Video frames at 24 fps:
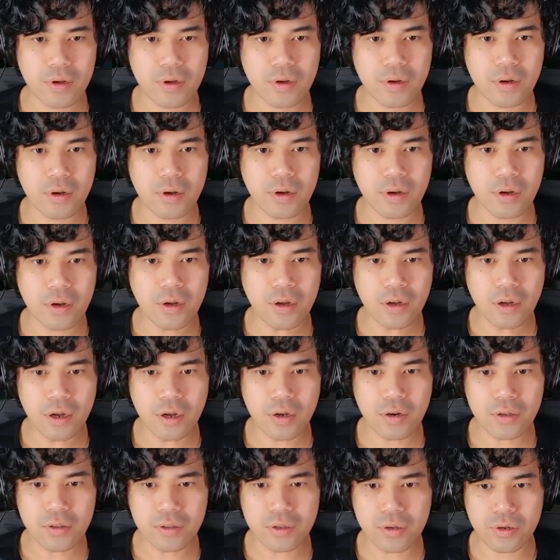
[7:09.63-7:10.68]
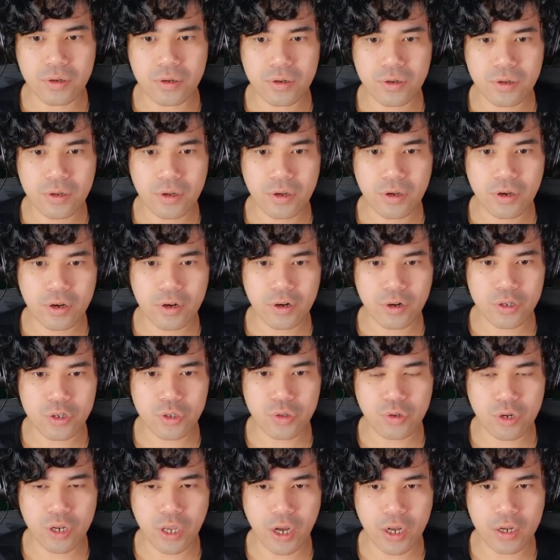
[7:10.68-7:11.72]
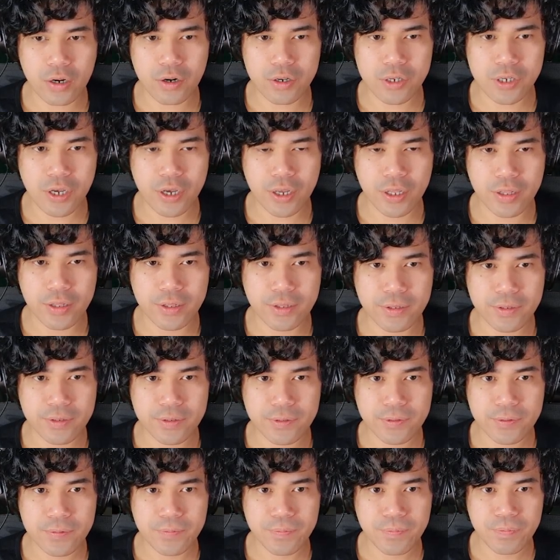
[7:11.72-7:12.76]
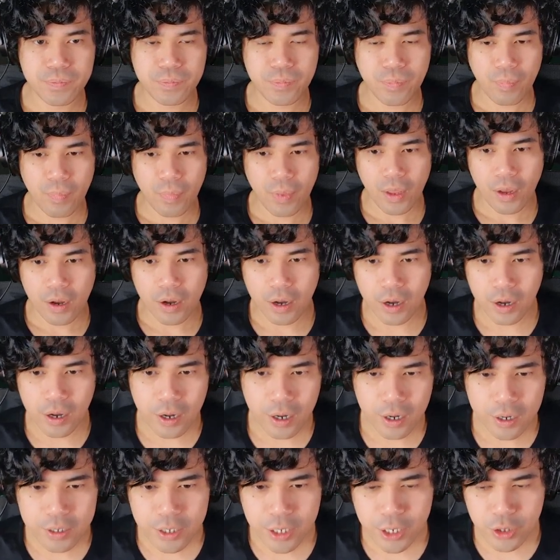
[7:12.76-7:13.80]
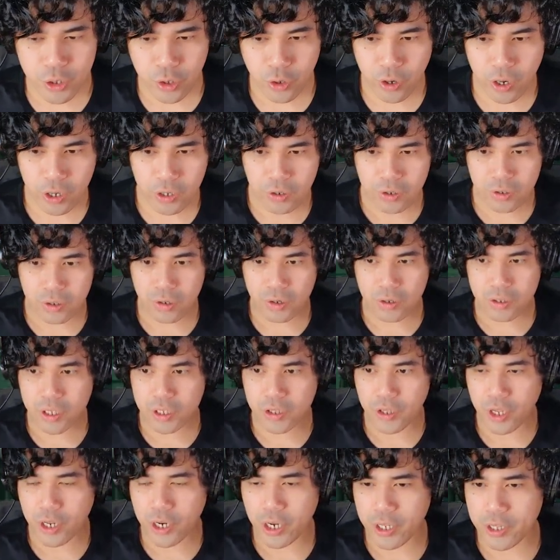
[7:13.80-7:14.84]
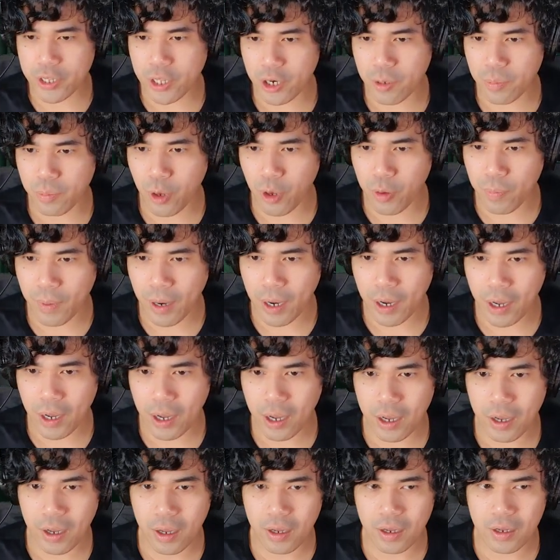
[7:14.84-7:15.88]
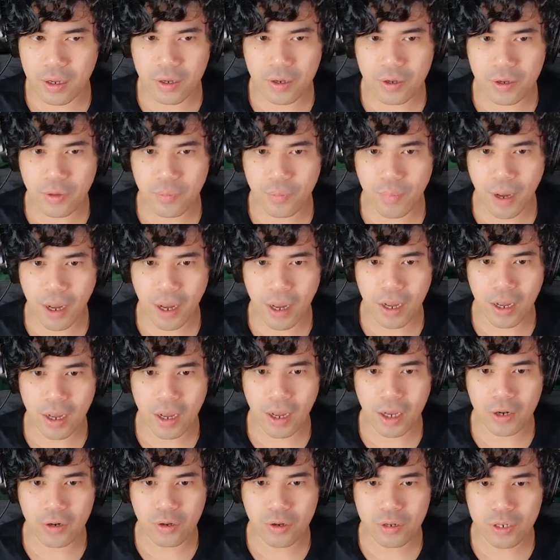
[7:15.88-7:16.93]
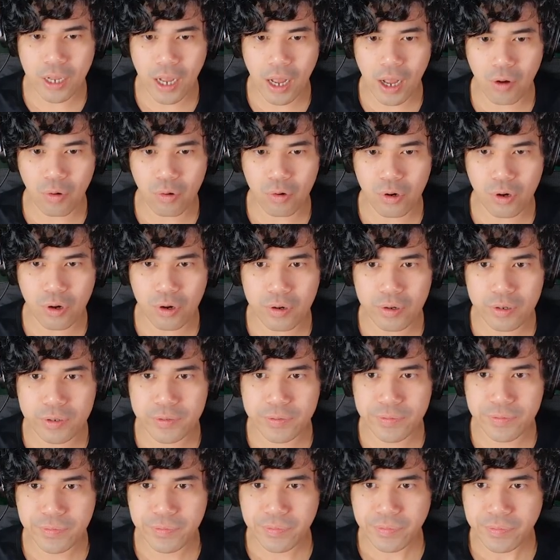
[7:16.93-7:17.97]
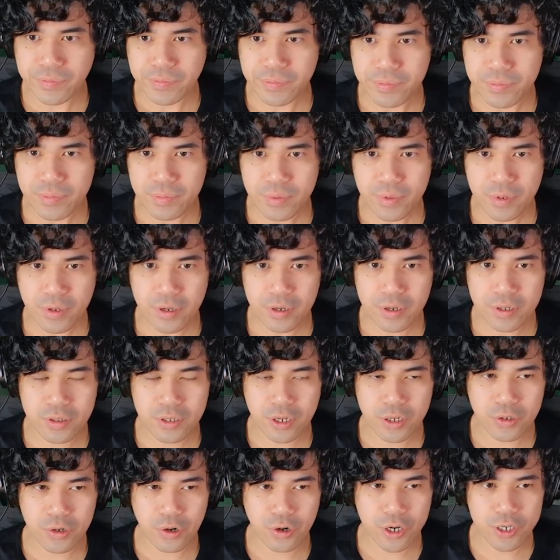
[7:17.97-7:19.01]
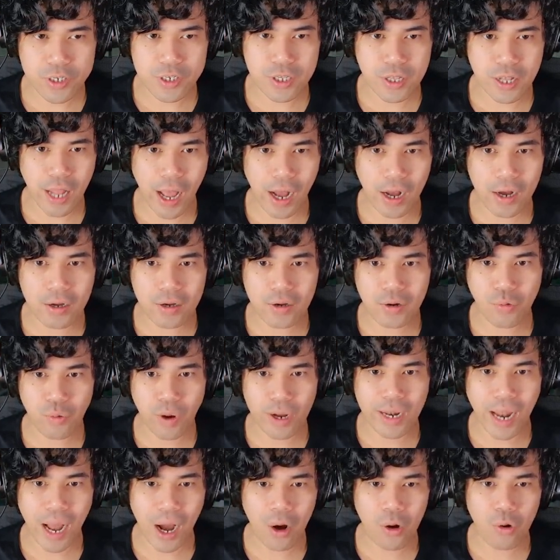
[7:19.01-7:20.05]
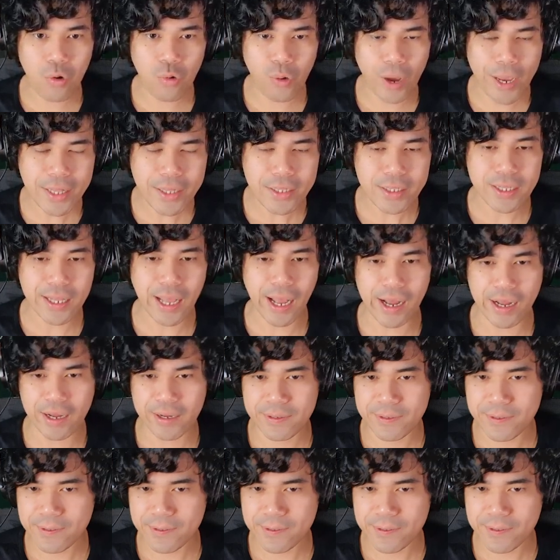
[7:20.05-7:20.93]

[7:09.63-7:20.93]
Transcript: Ah, ano to? across to the other side. Ah, dito yung ano, no? Dito ini-interview yung mga, yung mga, ano, nakakulong. The door is locked. Walang kwenta.